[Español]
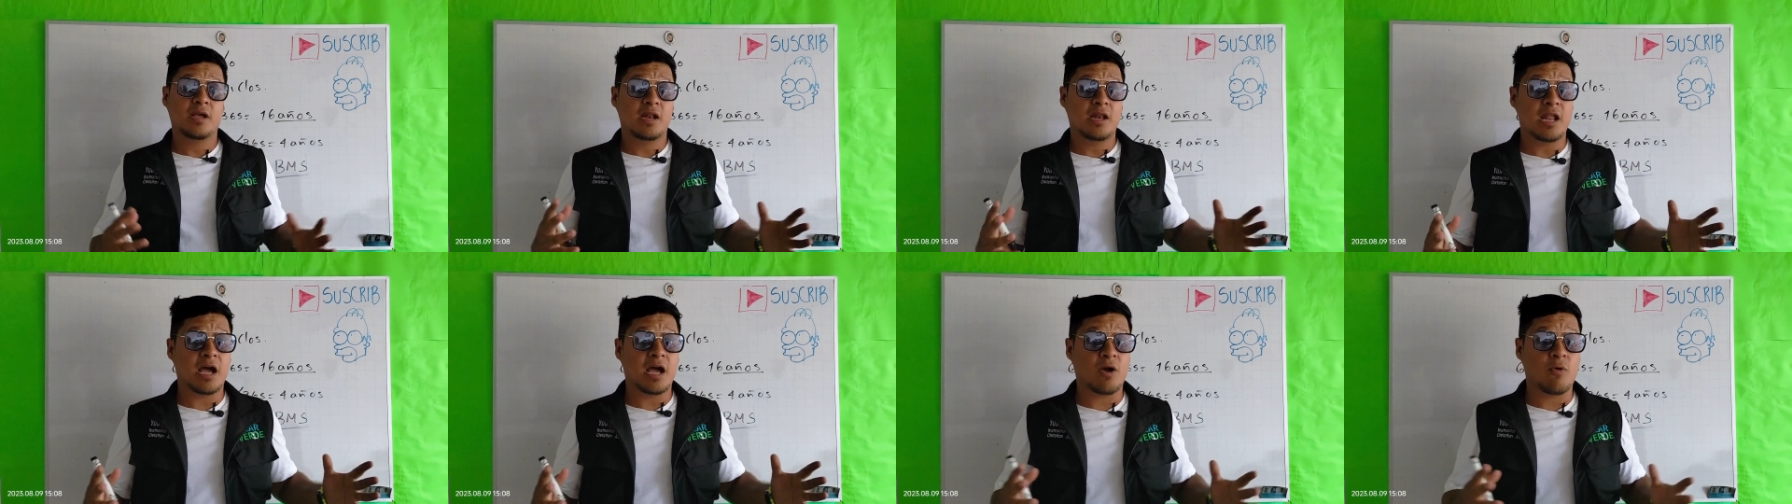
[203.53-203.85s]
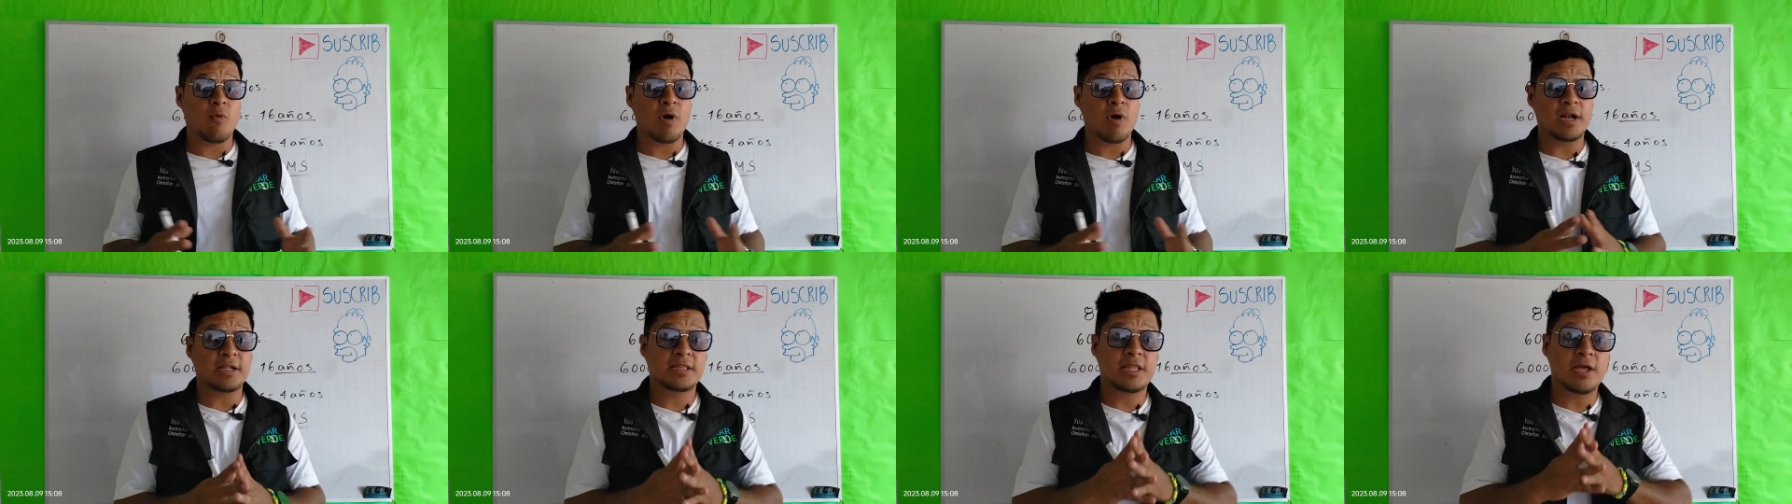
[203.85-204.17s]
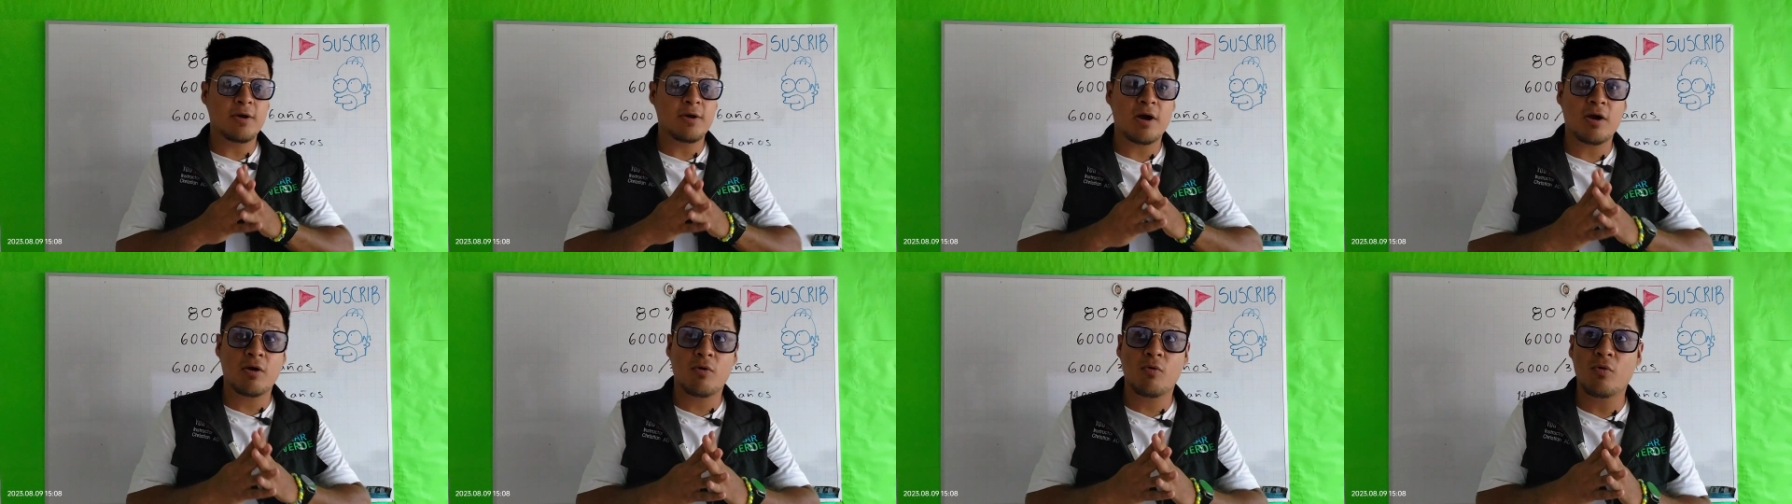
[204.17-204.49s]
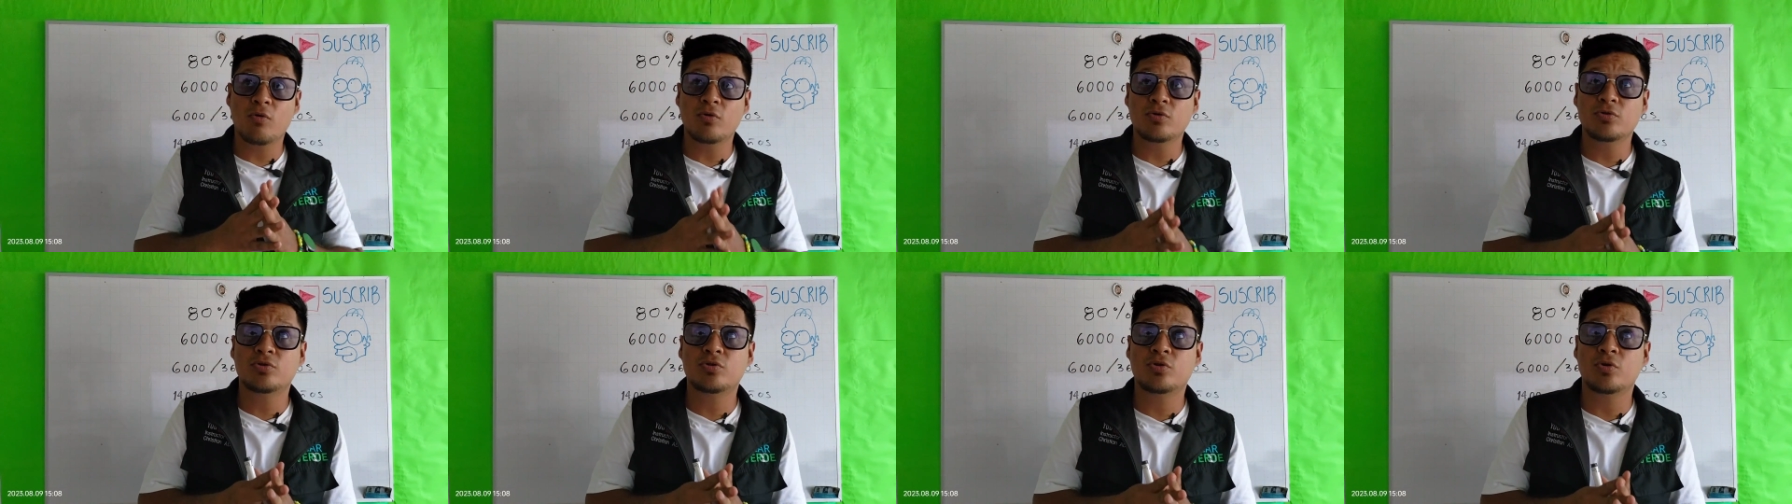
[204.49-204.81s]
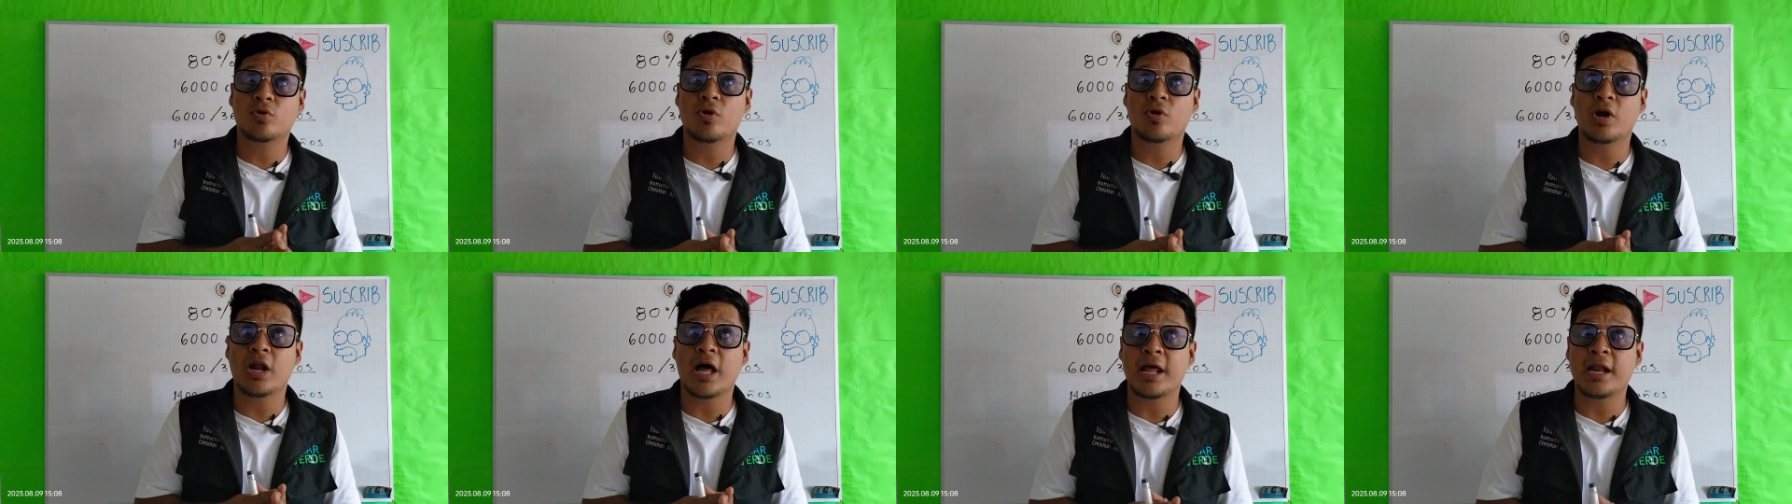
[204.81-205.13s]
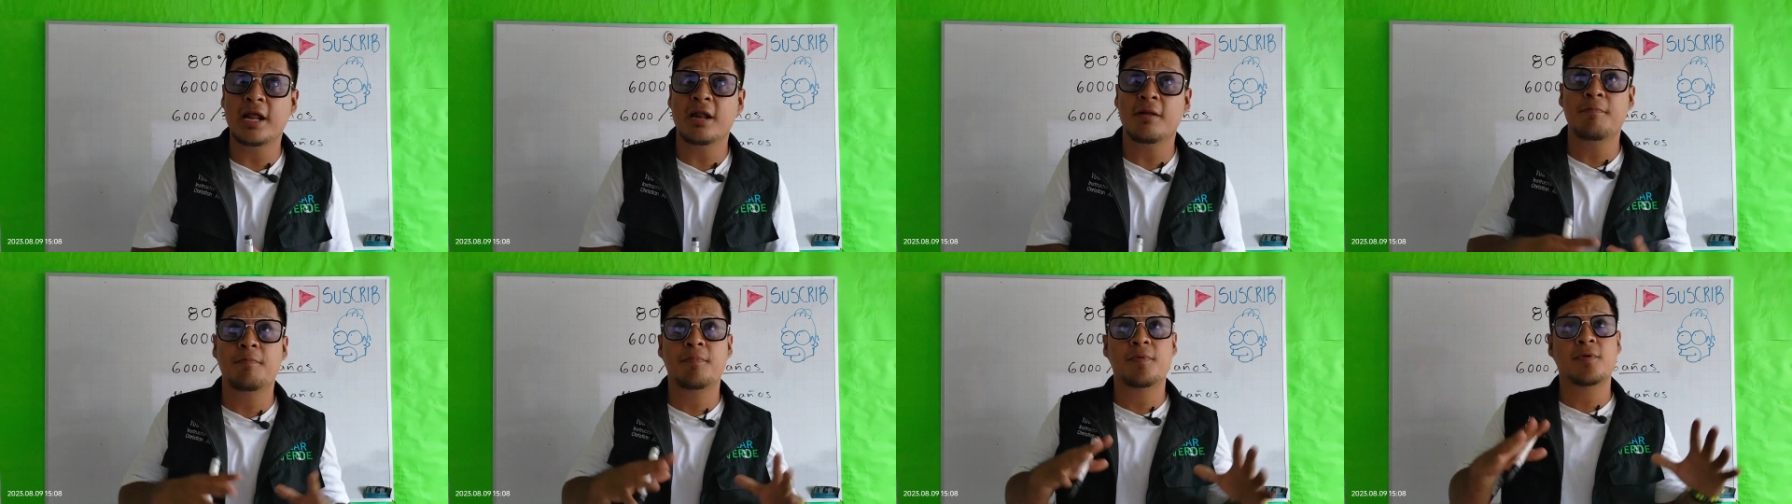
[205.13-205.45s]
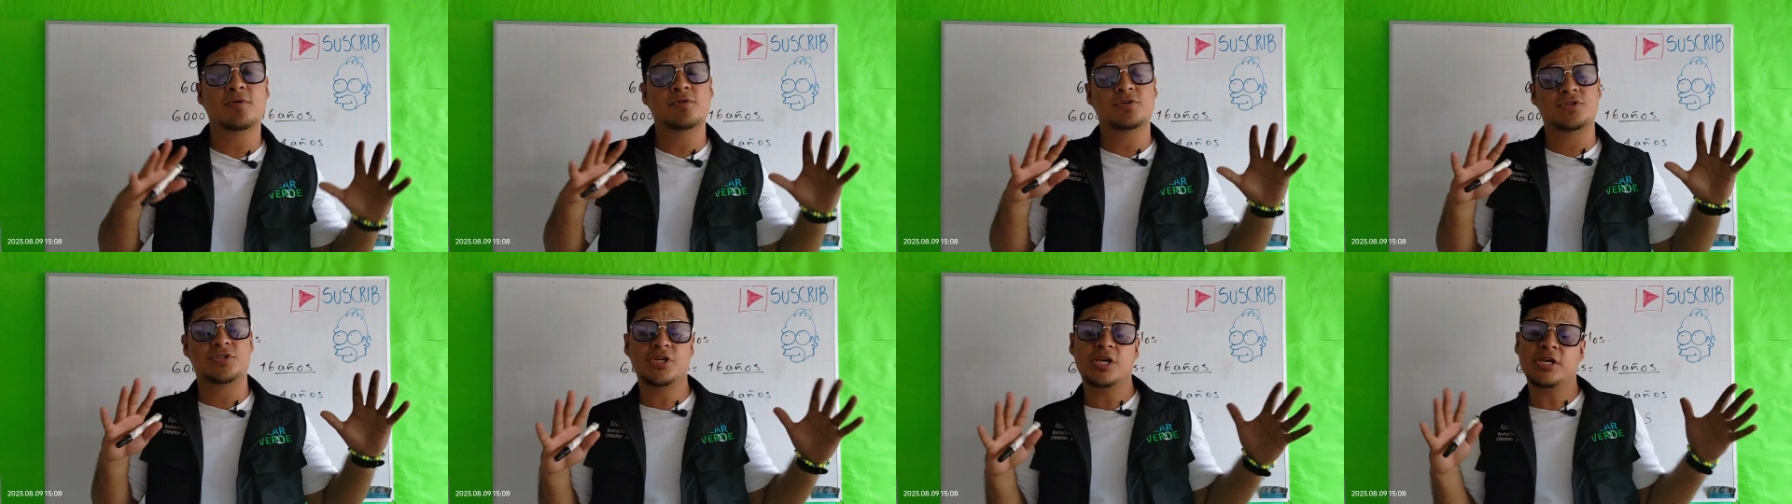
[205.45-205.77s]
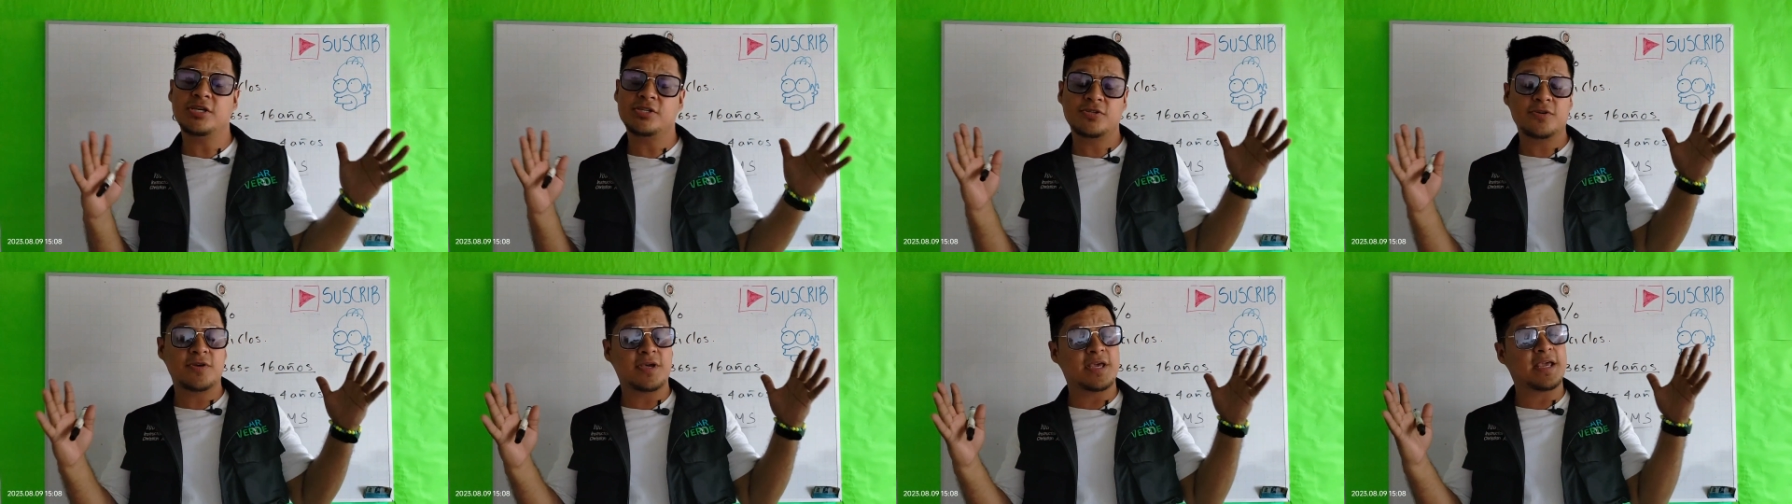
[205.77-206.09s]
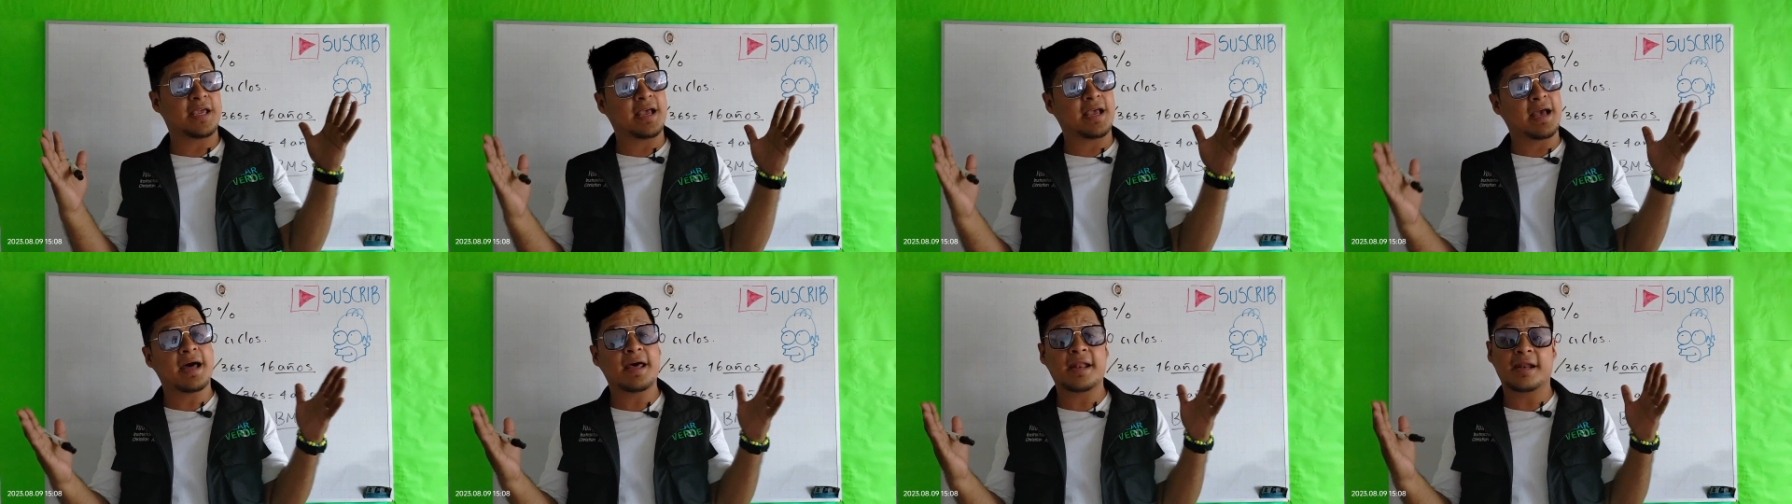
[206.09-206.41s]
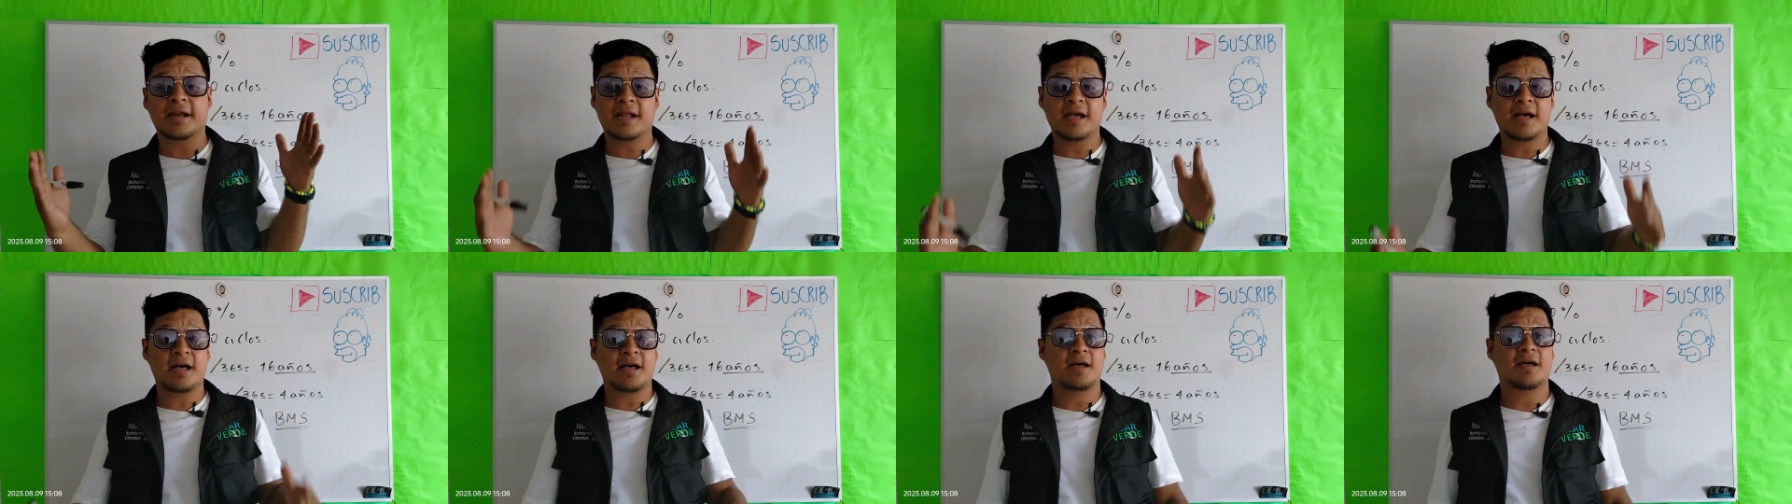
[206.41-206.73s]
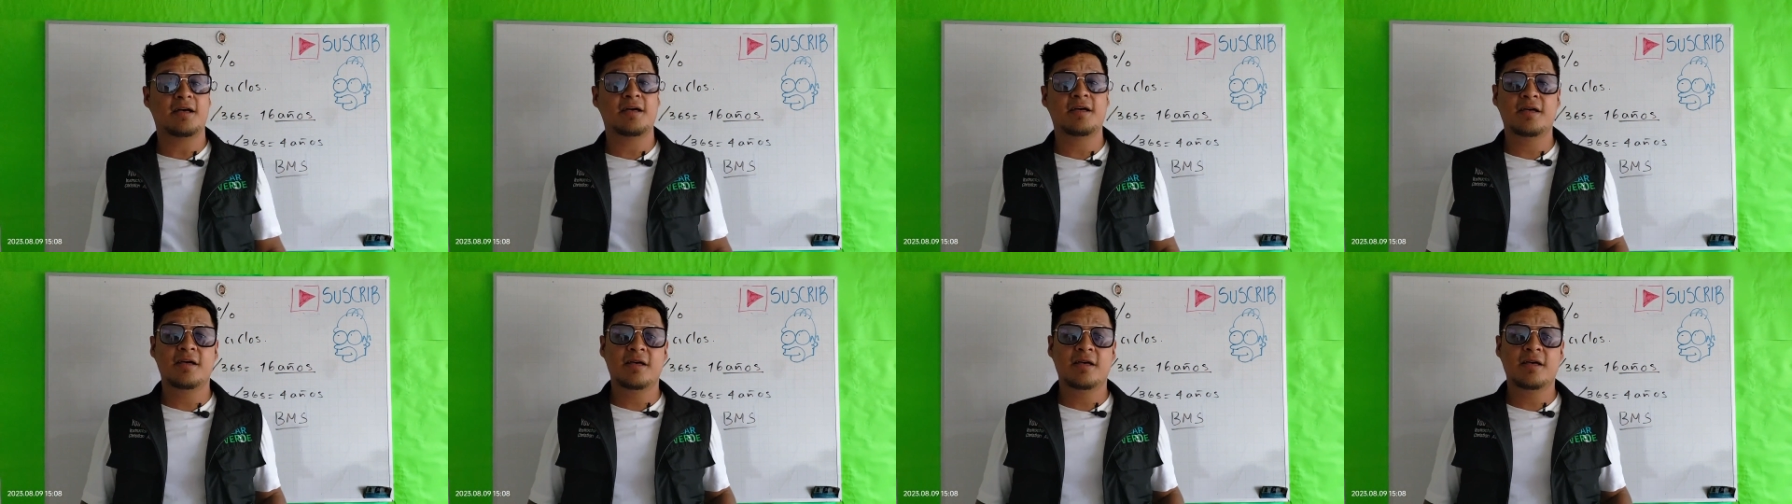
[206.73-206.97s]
la cual te va a controlar el proceso de carga